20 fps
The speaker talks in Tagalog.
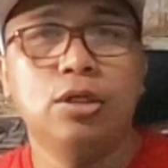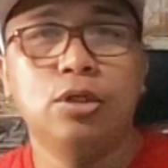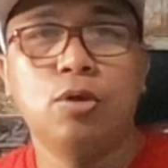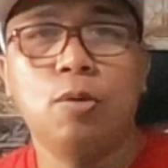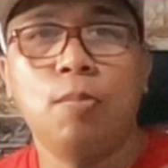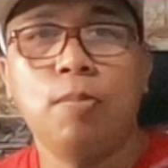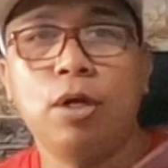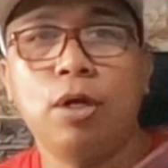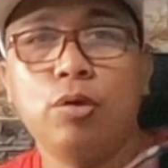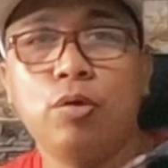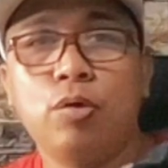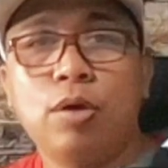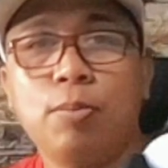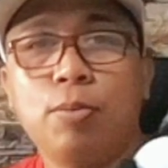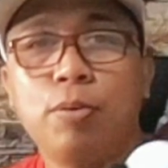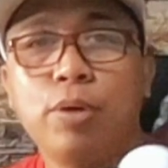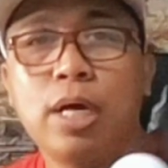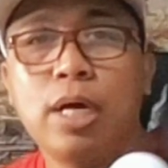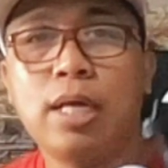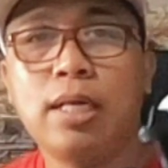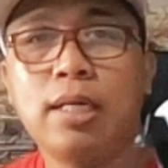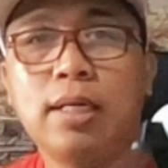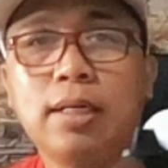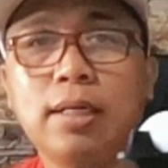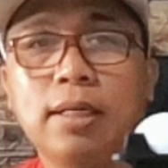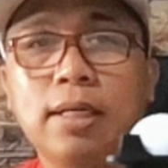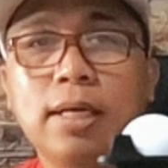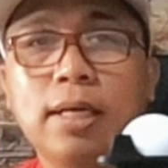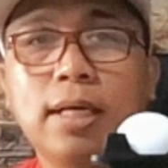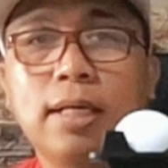So, kompleto na po
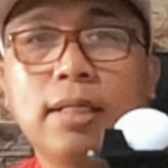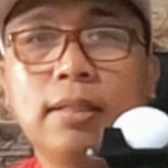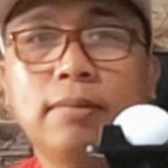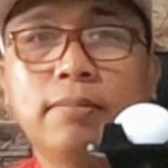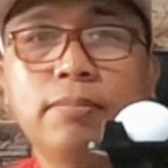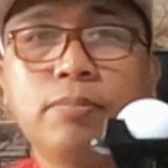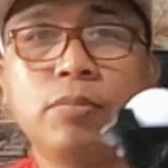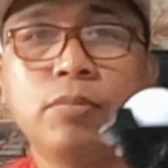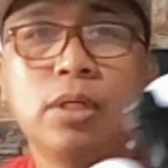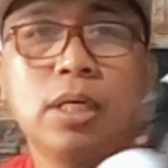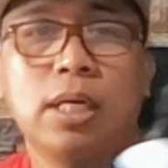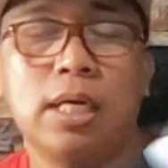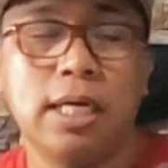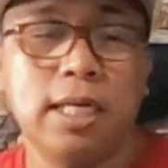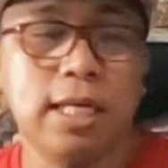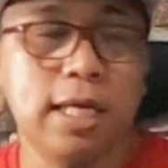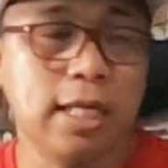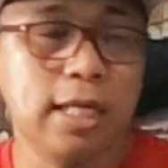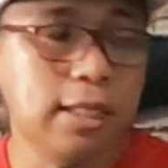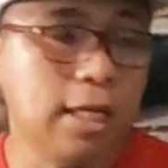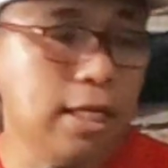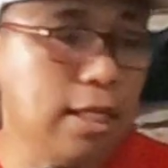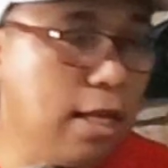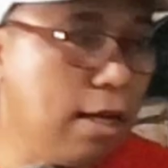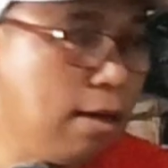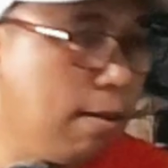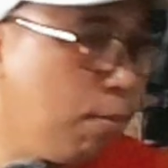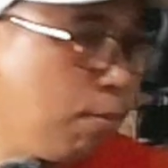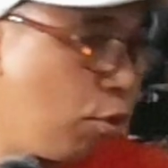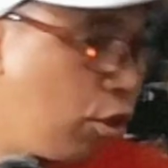yan. Ayan. Iniintay
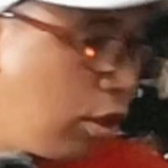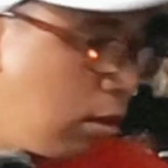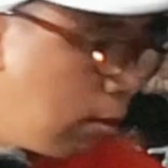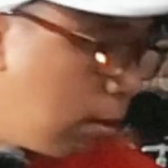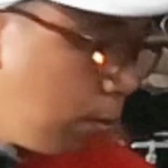na lang po na